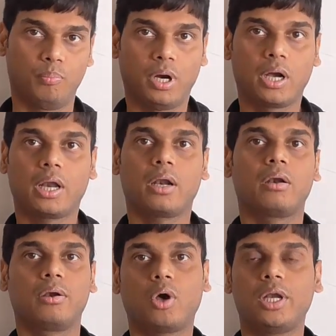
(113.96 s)
अगर
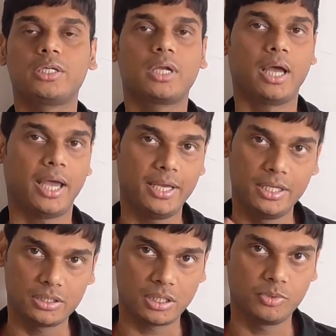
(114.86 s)
नॉलेज है
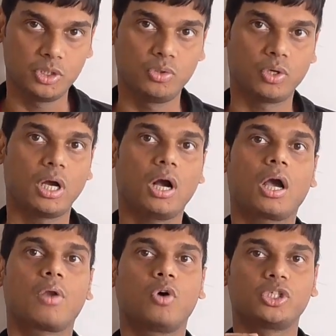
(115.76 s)
इन सब चीज़ों का
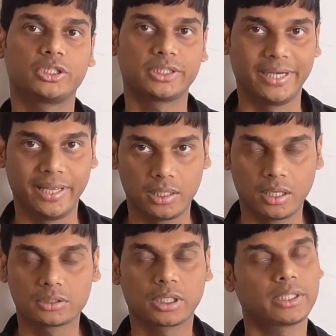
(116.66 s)
अगर वो अच्छे से डील
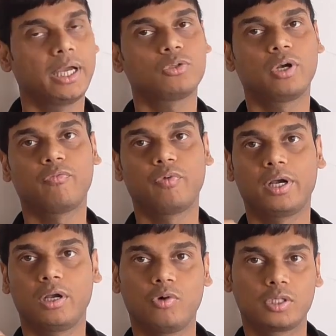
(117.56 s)
कर सकते हैं तो
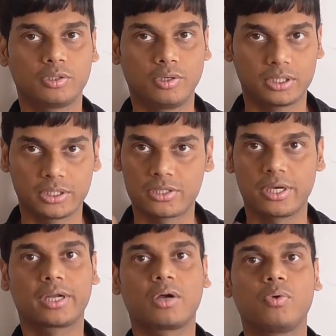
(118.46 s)
डेफिनेटली वर्चुअल
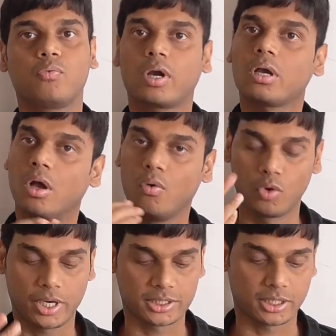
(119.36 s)
असिस्टेंट का भी वर्क वो
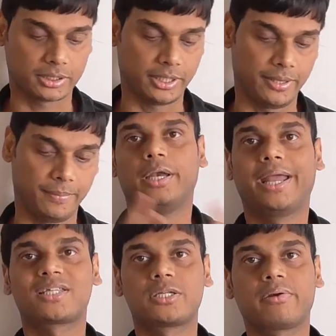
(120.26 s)
कर सकते हैं
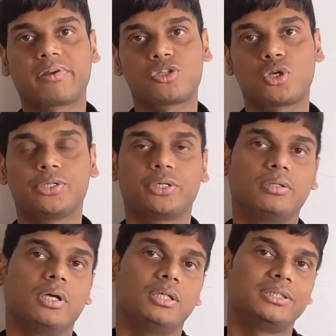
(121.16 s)
नेक्स्ट है ट्रांसलेशन
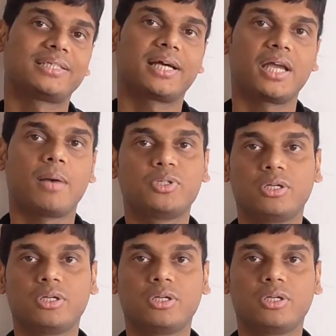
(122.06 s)
जैसा कि आप जो